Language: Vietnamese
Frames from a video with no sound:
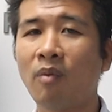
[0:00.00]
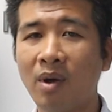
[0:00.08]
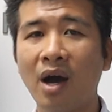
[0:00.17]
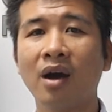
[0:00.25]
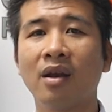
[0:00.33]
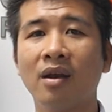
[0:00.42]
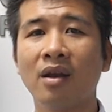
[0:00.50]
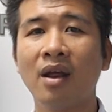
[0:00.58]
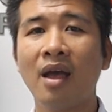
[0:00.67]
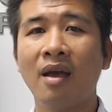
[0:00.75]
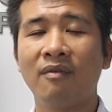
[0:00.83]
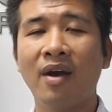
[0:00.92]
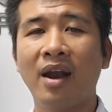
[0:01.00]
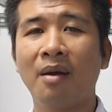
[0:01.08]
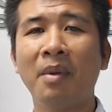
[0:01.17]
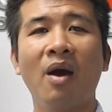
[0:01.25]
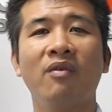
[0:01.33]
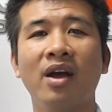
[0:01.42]
cúng hơn và nó
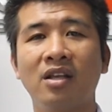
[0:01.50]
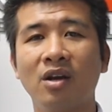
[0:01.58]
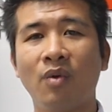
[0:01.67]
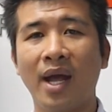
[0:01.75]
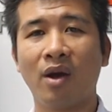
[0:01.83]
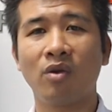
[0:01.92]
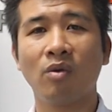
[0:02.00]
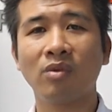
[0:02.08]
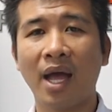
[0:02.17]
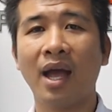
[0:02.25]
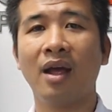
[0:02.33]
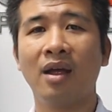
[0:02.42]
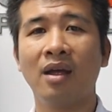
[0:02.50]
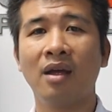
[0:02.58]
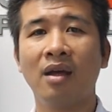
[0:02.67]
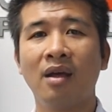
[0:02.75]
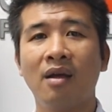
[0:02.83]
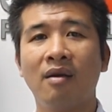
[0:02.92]
bảo vệ sức khỏe của chúng ta
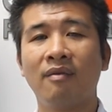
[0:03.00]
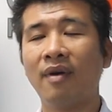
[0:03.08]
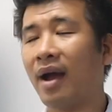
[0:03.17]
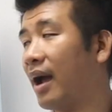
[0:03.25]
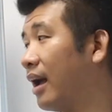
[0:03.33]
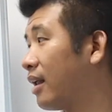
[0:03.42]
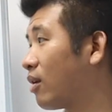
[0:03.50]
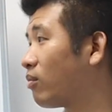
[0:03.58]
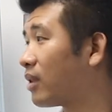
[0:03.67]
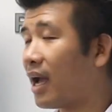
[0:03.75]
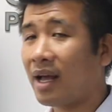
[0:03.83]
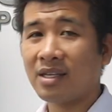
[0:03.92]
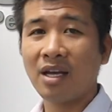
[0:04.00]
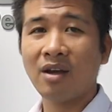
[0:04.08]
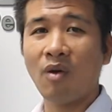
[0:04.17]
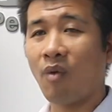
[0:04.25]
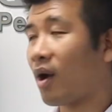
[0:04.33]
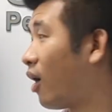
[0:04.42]
và chúng ta sẽ
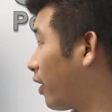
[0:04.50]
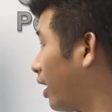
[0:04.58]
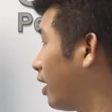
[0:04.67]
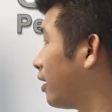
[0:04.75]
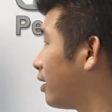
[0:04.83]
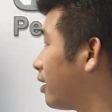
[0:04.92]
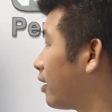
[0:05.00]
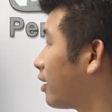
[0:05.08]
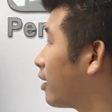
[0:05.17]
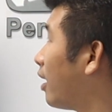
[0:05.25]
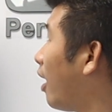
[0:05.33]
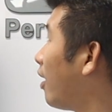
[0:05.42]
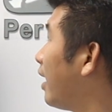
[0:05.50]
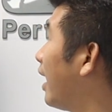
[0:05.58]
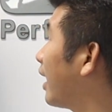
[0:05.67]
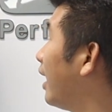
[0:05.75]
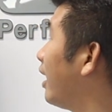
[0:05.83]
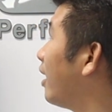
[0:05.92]
ngủ ngon hơn. Đó
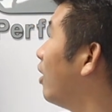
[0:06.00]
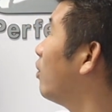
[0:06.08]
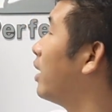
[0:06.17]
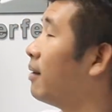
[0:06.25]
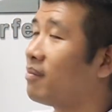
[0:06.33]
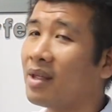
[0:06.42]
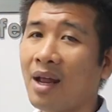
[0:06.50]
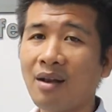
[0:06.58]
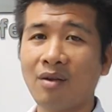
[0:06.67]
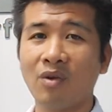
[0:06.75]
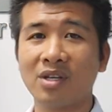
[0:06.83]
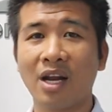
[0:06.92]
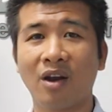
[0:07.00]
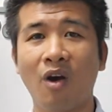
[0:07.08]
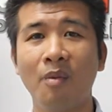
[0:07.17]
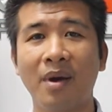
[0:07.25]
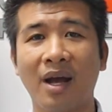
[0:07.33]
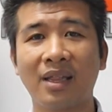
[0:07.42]
là cái ưu điểm nhất của sàn
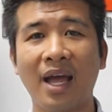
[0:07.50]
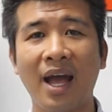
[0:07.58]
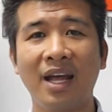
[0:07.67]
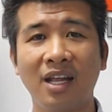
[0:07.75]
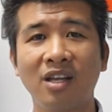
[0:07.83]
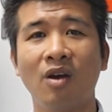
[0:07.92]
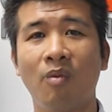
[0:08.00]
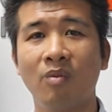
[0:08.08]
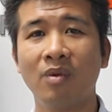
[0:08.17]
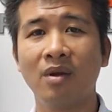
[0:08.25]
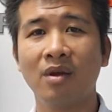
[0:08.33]
gỗ mà người ta hay thích dùng.